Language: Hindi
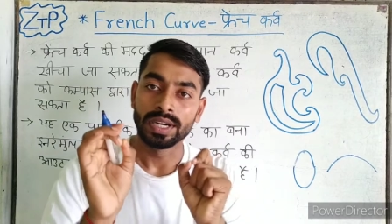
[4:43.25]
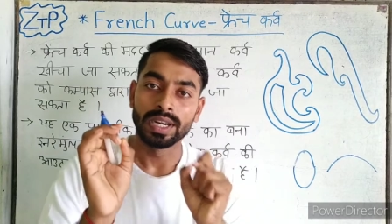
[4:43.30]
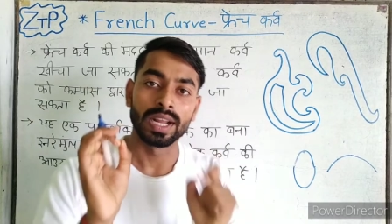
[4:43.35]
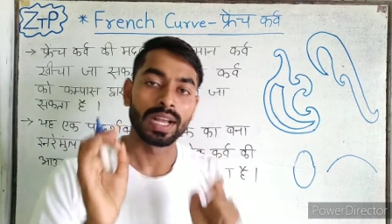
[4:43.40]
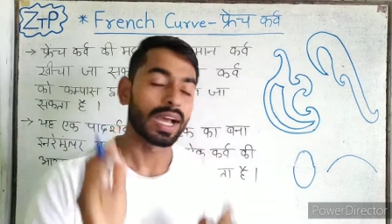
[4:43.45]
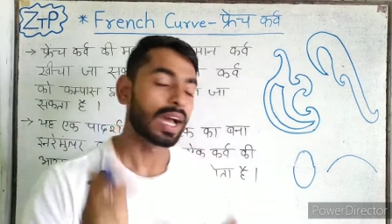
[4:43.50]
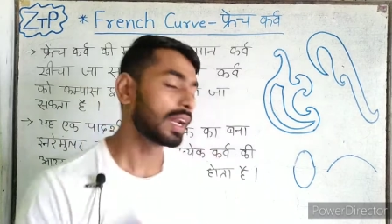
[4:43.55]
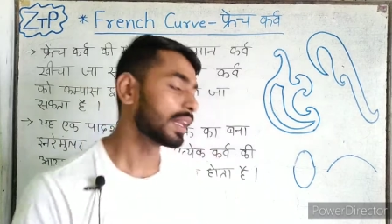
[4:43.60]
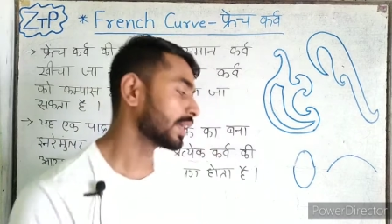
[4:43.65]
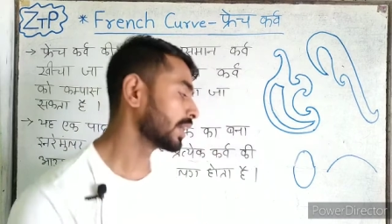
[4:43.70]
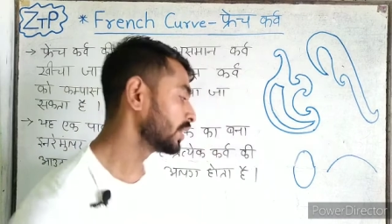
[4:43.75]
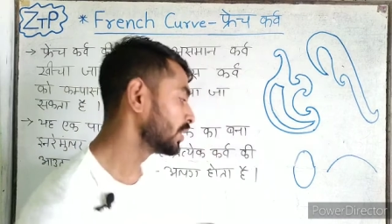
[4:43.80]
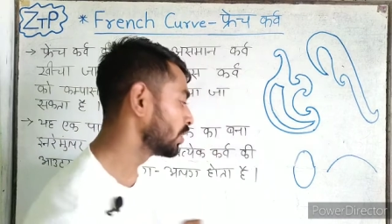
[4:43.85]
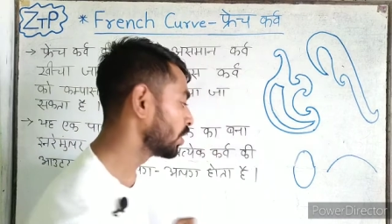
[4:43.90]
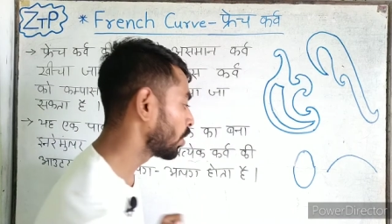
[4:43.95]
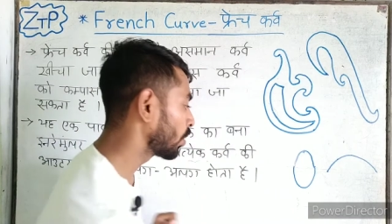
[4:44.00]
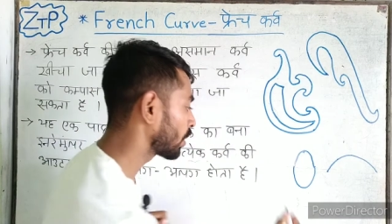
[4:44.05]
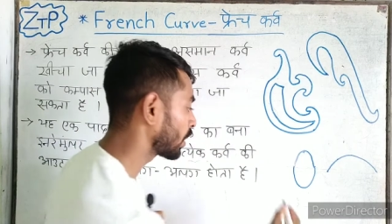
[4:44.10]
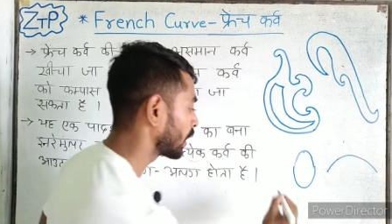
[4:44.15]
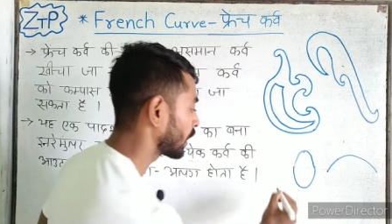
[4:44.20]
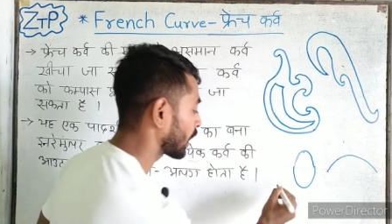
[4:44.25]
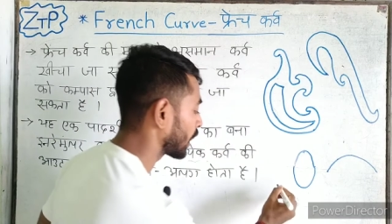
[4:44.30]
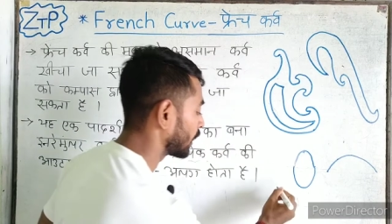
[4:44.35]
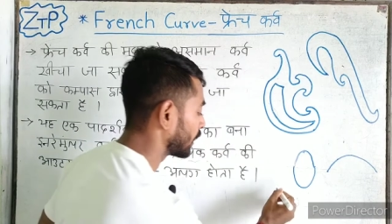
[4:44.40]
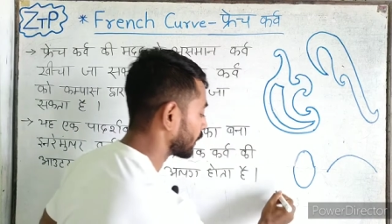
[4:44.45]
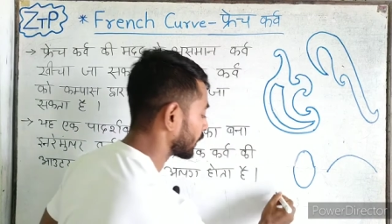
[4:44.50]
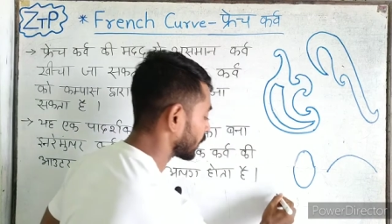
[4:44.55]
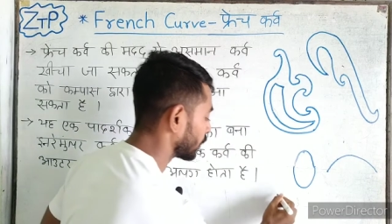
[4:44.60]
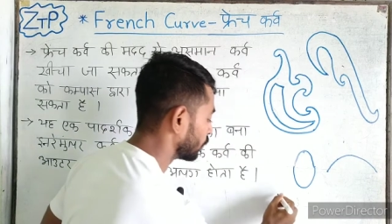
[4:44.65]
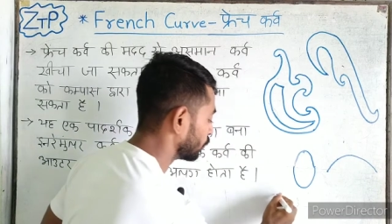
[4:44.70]
लगा लेंगे डॉट
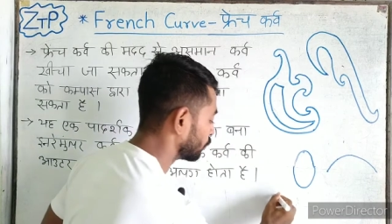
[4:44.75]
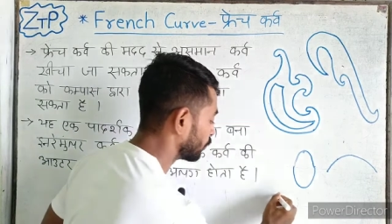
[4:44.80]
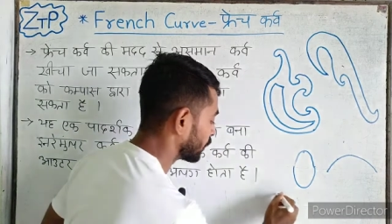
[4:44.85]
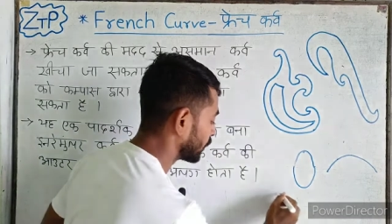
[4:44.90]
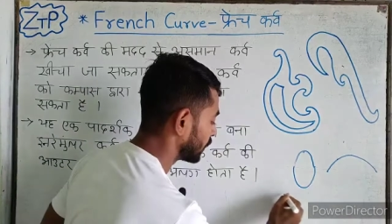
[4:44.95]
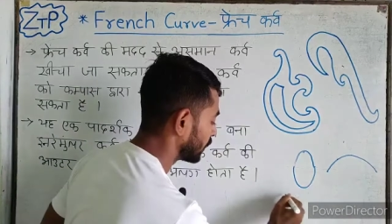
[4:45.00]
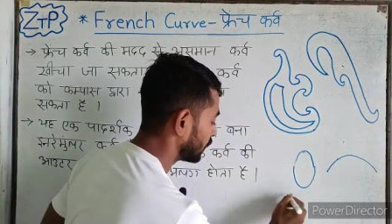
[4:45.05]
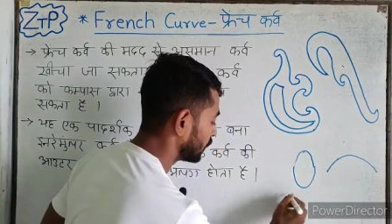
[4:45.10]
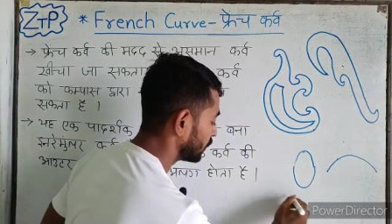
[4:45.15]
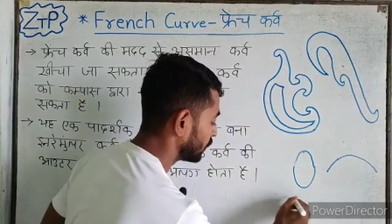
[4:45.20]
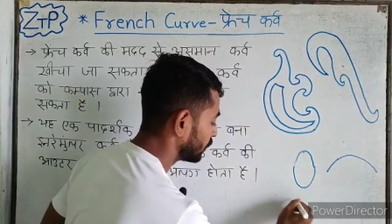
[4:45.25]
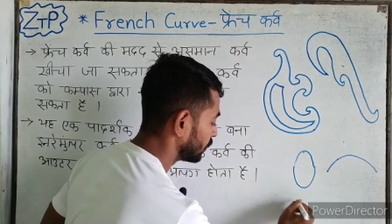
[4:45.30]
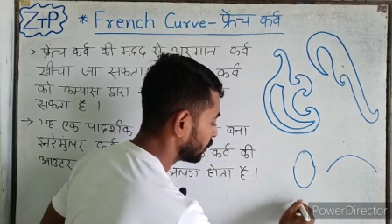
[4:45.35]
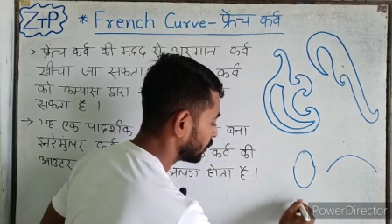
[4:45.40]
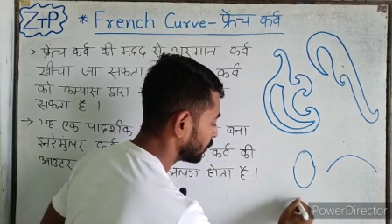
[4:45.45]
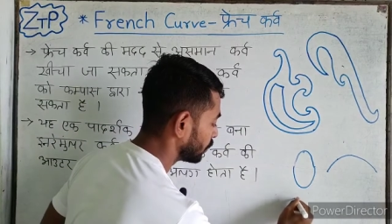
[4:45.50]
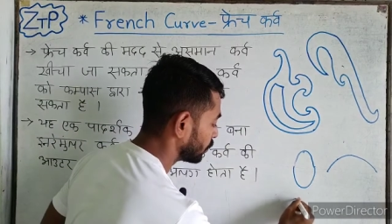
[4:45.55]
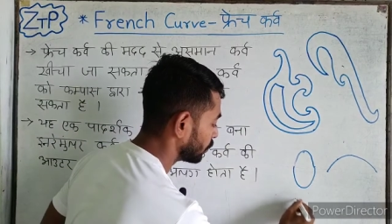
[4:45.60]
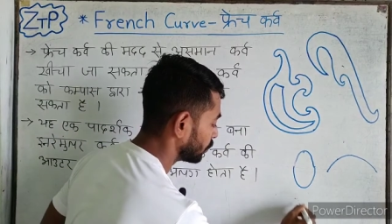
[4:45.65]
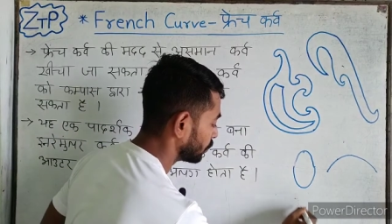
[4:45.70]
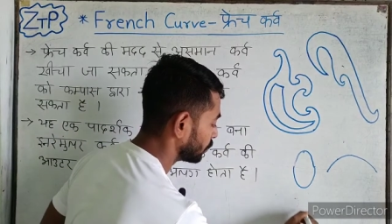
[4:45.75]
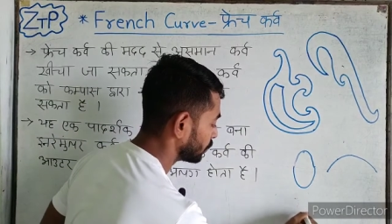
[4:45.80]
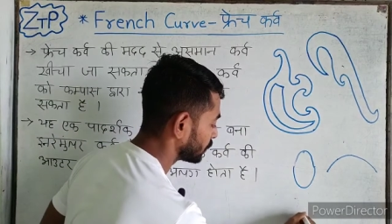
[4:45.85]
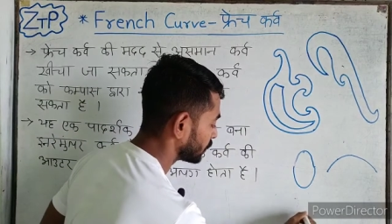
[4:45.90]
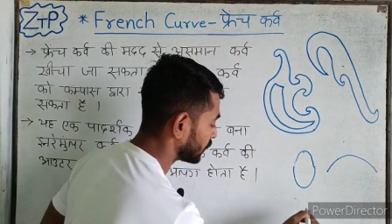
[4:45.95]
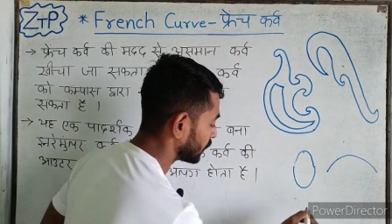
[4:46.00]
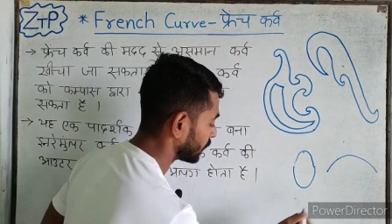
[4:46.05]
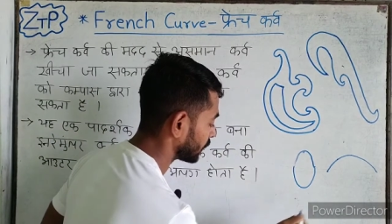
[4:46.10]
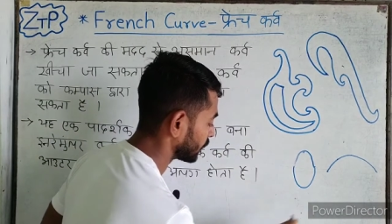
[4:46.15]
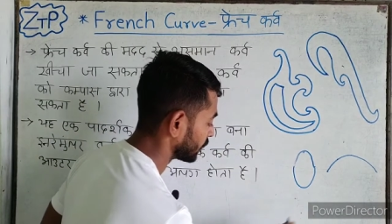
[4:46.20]
लगा लेंगे वन टू
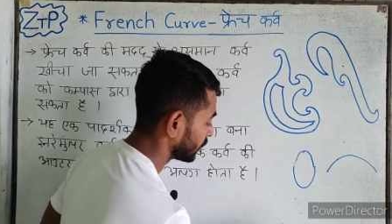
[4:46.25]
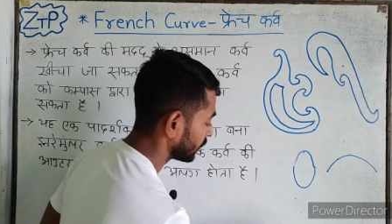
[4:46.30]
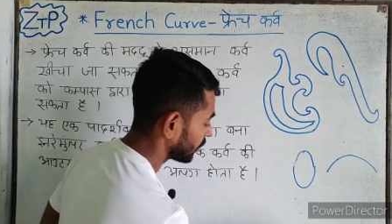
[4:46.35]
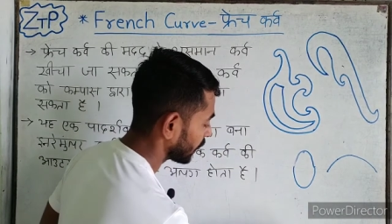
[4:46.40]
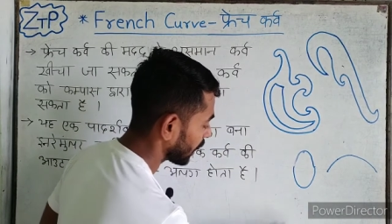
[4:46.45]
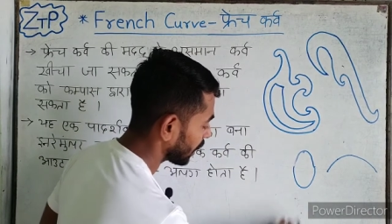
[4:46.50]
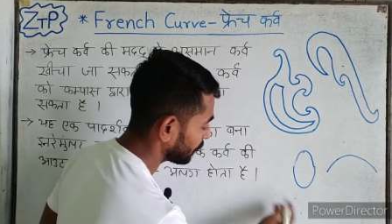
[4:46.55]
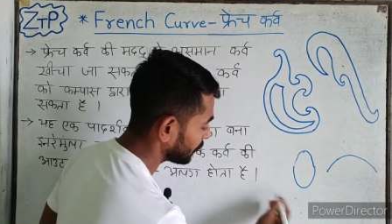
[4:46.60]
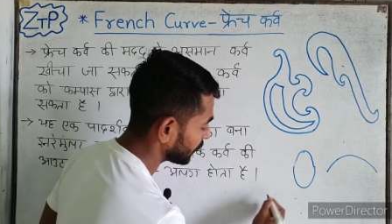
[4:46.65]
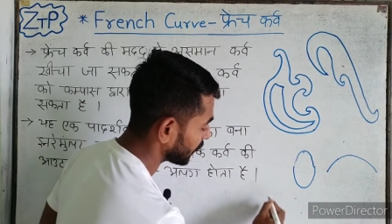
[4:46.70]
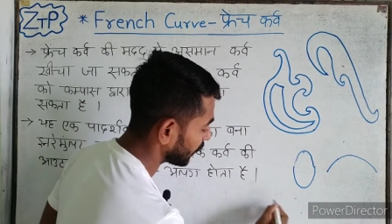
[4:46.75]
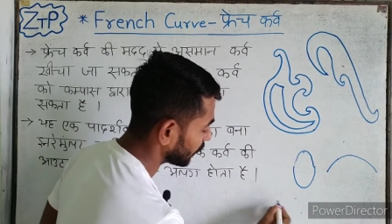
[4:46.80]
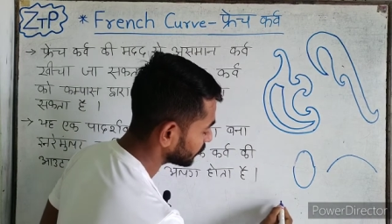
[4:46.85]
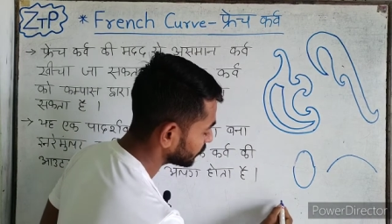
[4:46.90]
थ्री अब